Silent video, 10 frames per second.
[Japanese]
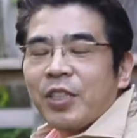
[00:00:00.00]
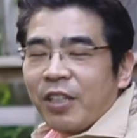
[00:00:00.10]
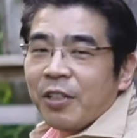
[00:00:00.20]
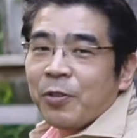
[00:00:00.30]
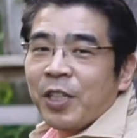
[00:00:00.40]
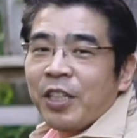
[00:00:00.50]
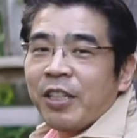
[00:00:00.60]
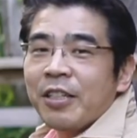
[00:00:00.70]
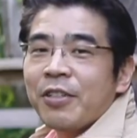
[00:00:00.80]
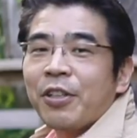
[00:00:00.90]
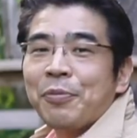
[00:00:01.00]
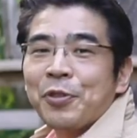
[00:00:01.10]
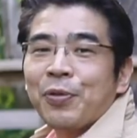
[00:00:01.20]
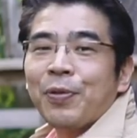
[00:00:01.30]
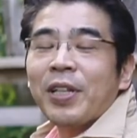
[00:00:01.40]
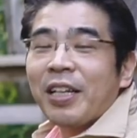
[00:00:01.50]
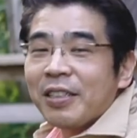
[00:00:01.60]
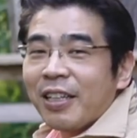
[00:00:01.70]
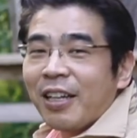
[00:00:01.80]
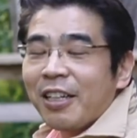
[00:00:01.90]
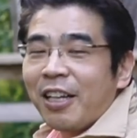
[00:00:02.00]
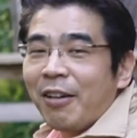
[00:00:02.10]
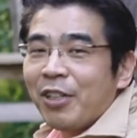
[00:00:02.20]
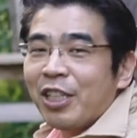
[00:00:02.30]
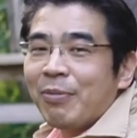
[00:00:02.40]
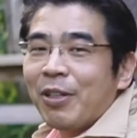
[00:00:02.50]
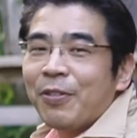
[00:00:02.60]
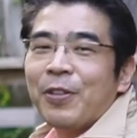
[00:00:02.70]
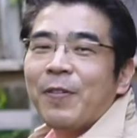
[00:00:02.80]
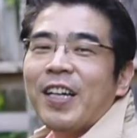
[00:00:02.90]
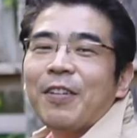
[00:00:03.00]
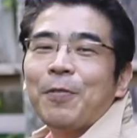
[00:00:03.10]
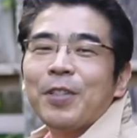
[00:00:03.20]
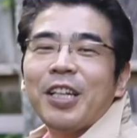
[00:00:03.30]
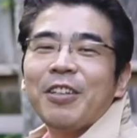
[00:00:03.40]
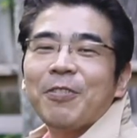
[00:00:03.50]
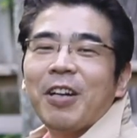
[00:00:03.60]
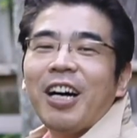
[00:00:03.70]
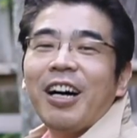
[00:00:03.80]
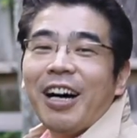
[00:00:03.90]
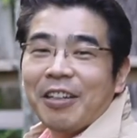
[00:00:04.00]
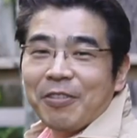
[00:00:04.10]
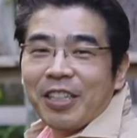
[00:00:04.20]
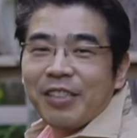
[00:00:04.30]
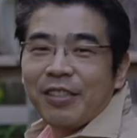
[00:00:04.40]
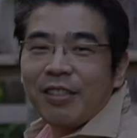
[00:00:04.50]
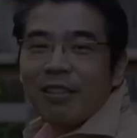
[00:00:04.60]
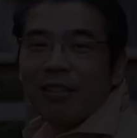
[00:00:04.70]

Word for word: きな女性に対する気持ちを男性が諦めてしまうのにはこんな理由があるんです